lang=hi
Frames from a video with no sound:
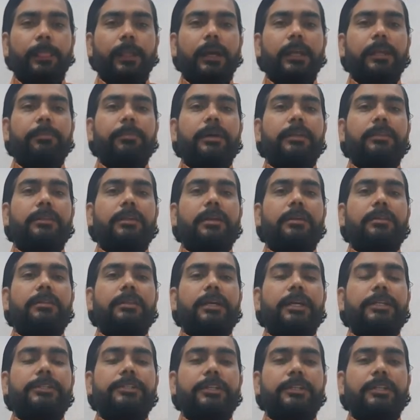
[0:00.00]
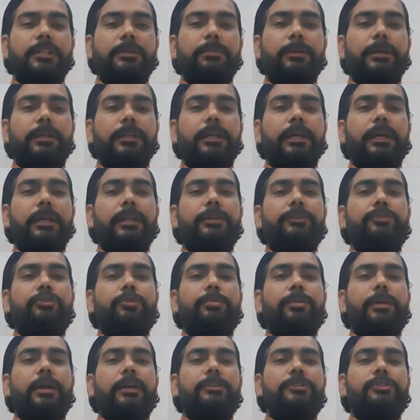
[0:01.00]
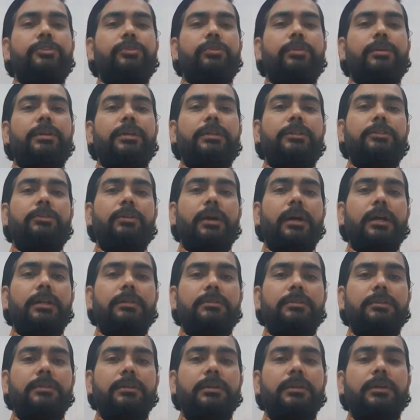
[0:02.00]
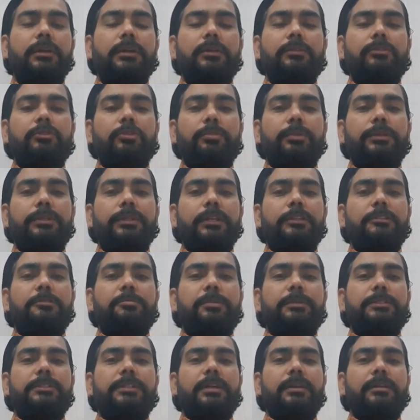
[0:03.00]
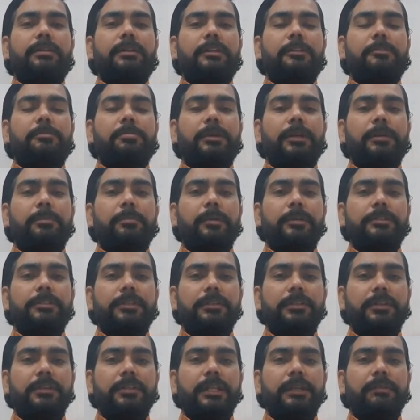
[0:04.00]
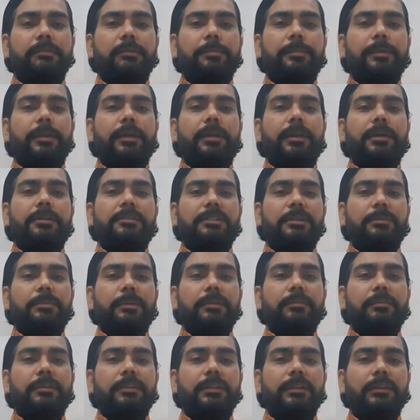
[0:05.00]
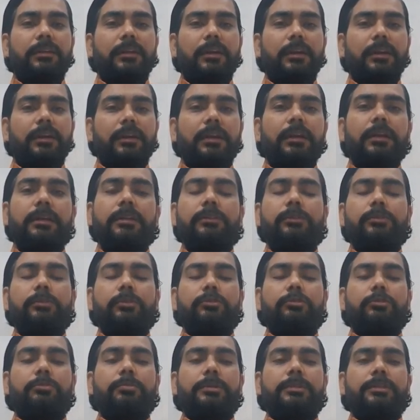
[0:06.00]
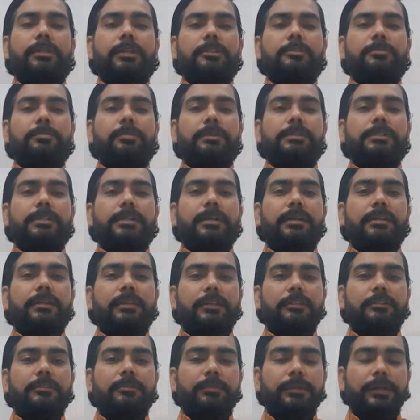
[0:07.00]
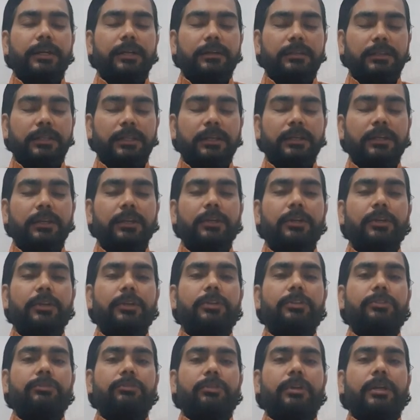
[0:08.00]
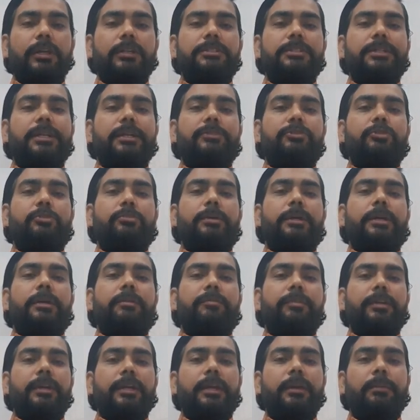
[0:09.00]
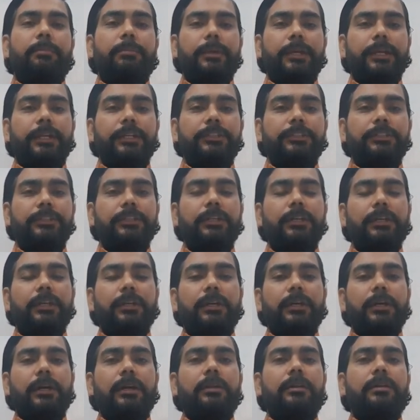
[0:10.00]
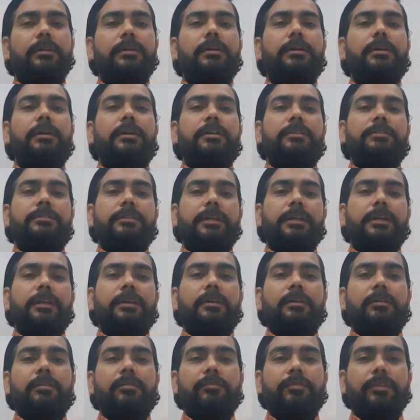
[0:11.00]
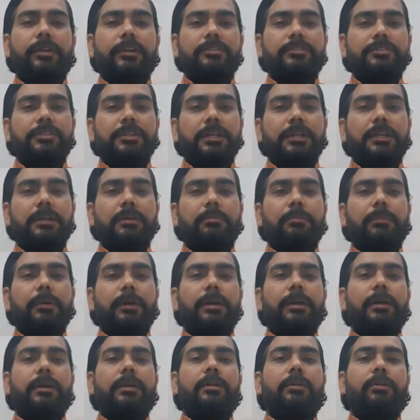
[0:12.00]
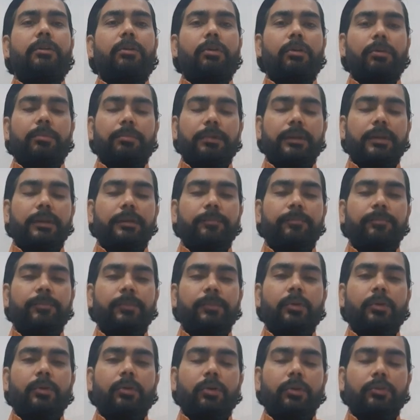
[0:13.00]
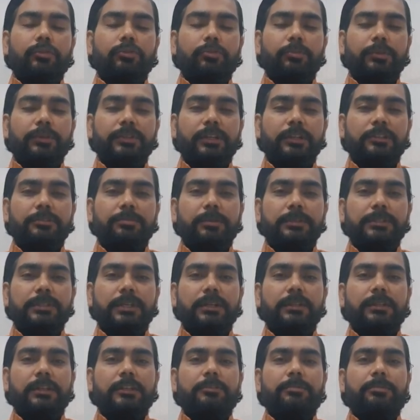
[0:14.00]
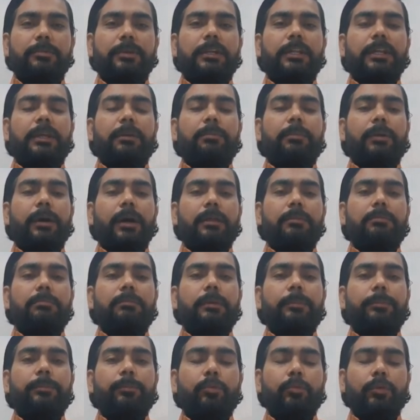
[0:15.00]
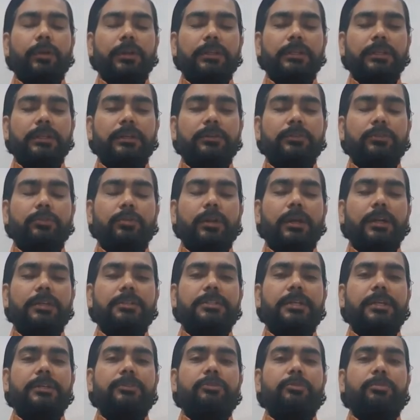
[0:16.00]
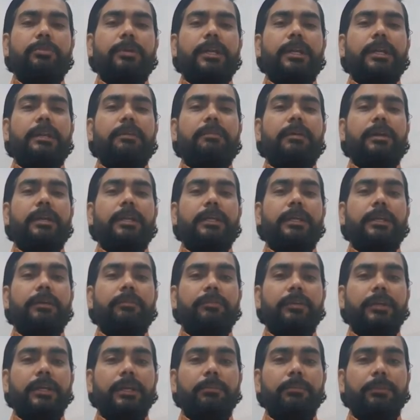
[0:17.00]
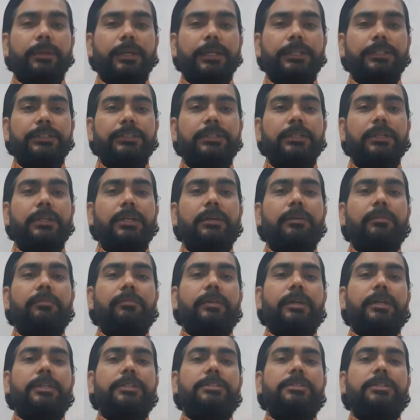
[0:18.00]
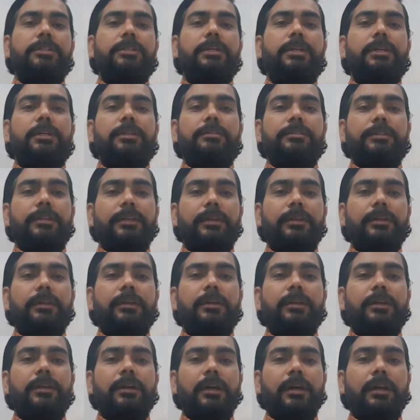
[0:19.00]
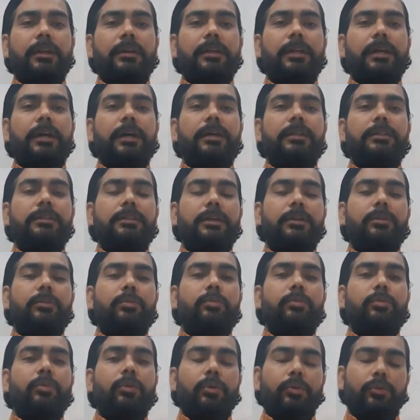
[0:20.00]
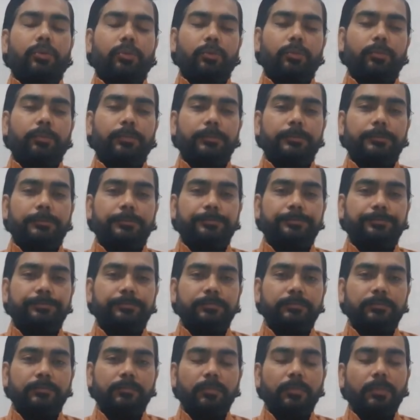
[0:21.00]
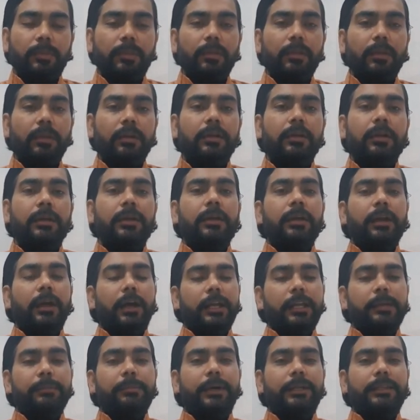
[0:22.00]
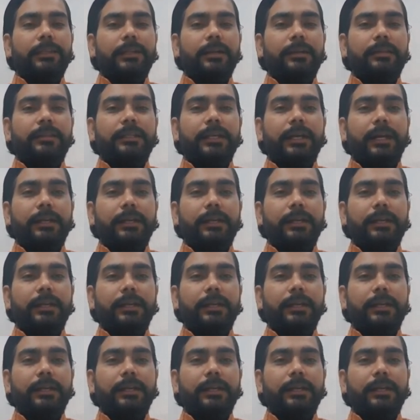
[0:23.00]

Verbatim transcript: यही बात करते हैं चंद्रबल यानी शुभ राशियों की तो आज सुबह दस बजकर दस मिनट पर चंद्रदेव अपना राशि परिवर्तन कर रहे हैं तो सुबह दस बजकर दस मिनट तक जो राशियां शुभ हैं वे हैं मेष कर्क सिंह वृश्चिक मकर और मीन और सुबह दस बजकर दस मिनट के बाद में पूरे दिन जो राशियां शुभ रहने वाली हैं वे है मेष वृष सिंह कन्या धनु और कुंभ आइए बात करते हैं